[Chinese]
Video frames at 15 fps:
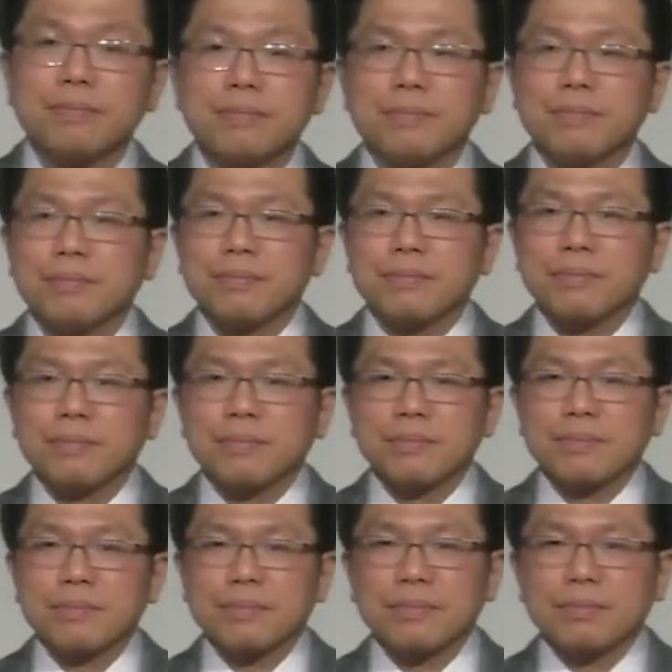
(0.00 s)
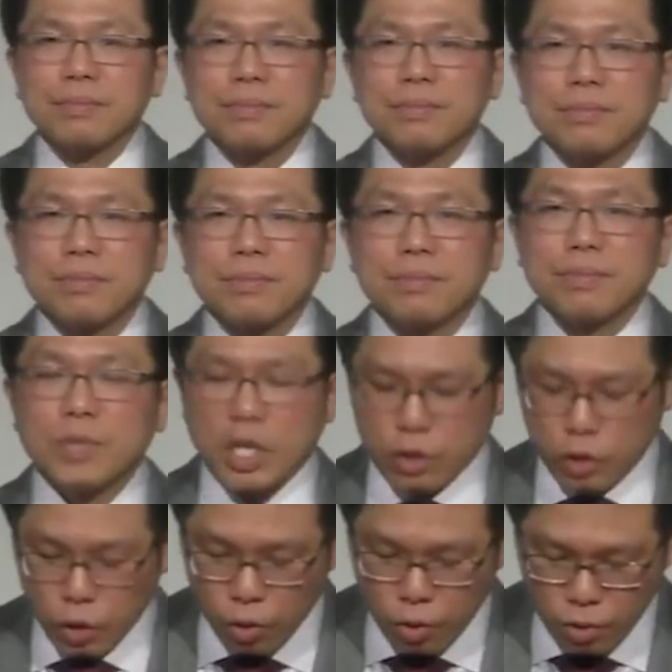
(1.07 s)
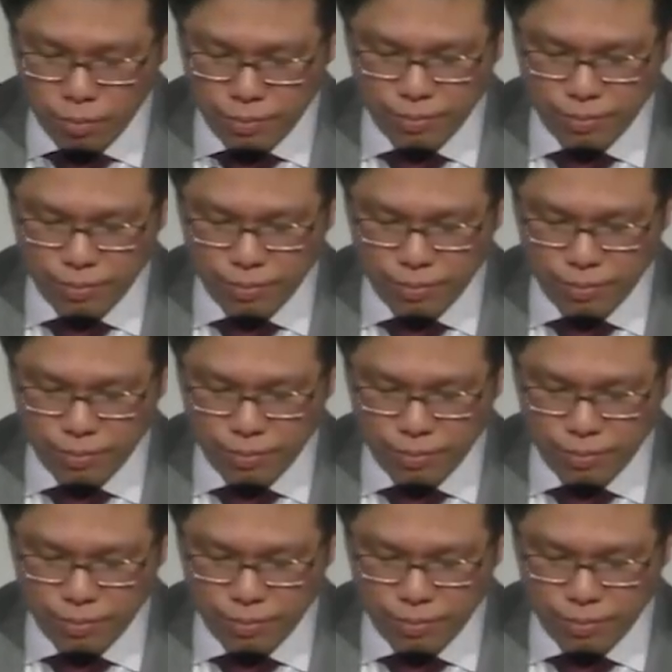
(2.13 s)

然后呢你的经历呢就会把它